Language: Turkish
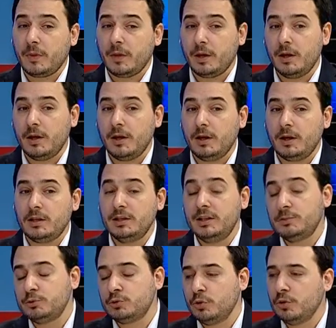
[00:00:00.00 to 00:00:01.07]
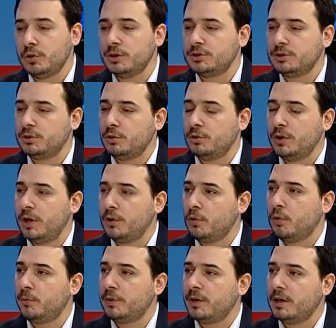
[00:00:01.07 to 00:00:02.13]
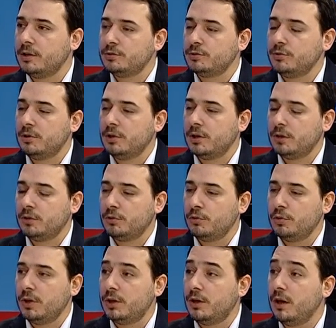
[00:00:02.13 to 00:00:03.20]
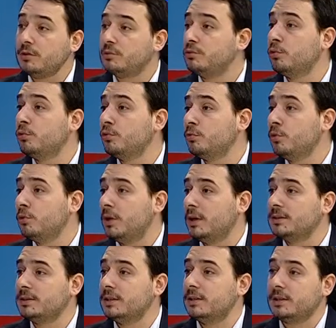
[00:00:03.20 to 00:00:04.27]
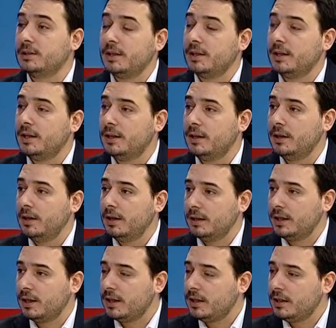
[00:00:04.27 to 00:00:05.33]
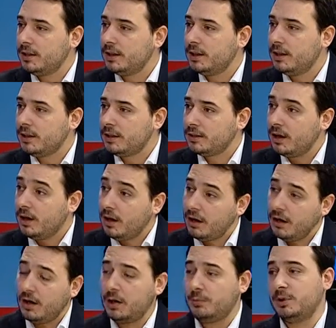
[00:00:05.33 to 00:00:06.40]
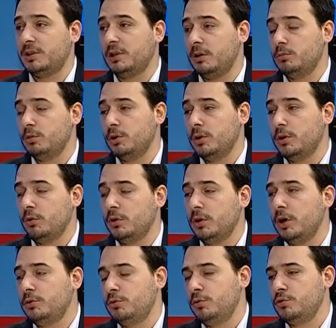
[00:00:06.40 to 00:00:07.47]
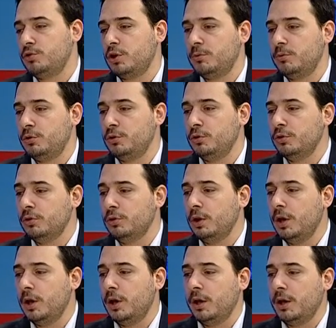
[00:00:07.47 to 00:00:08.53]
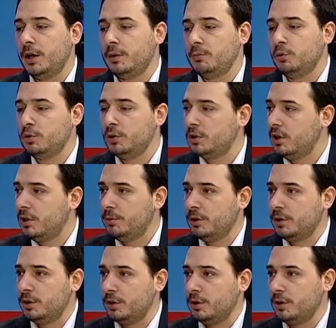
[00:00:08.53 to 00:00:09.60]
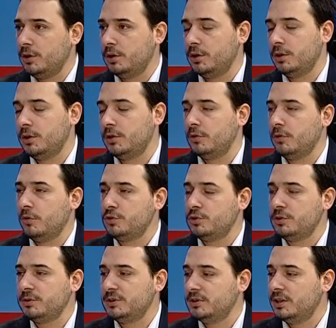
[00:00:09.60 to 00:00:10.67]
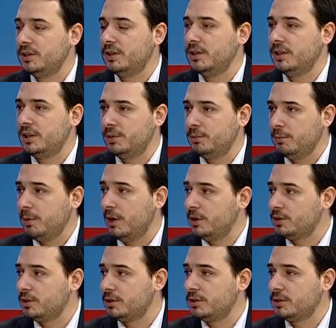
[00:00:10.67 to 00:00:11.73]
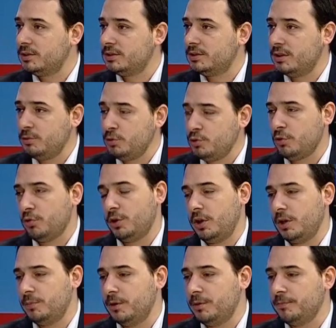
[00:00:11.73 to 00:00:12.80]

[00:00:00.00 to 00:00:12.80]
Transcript: e, grip sonrası görülen komplikasyon olarak görülen az solunum yolu hastalıklarına yakalanarak daha ağır bir tabloya olay dönüşebiliyor. E, burada tabii ki e, hocamızın da dediği gibi bağışıklık sistemi çok önemli.